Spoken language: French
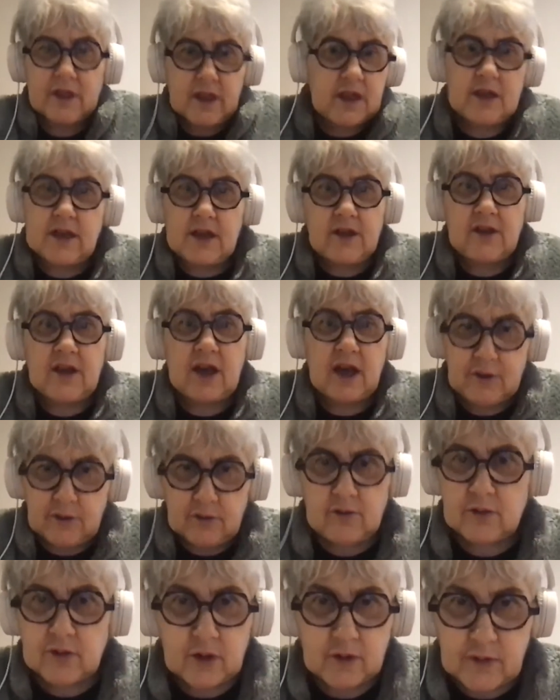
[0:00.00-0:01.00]
cette
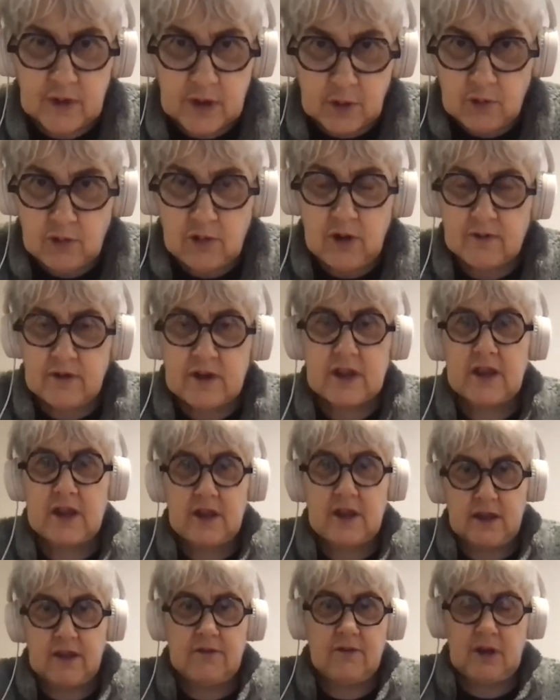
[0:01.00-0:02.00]
littérature, on en est où avec
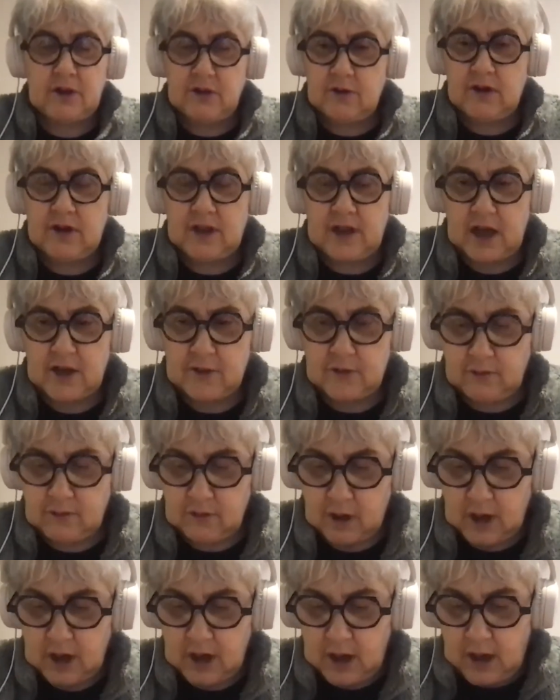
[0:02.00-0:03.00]
cette histoire de
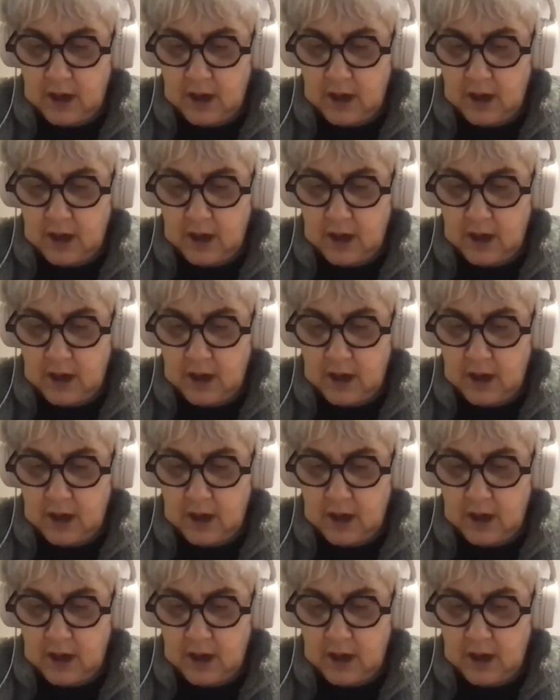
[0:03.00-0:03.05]
littérature